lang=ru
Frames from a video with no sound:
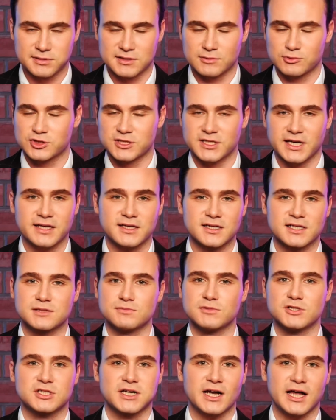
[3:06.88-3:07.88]
потому что я не
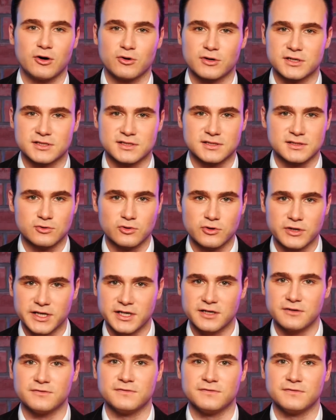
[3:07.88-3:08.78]
размышляю категорией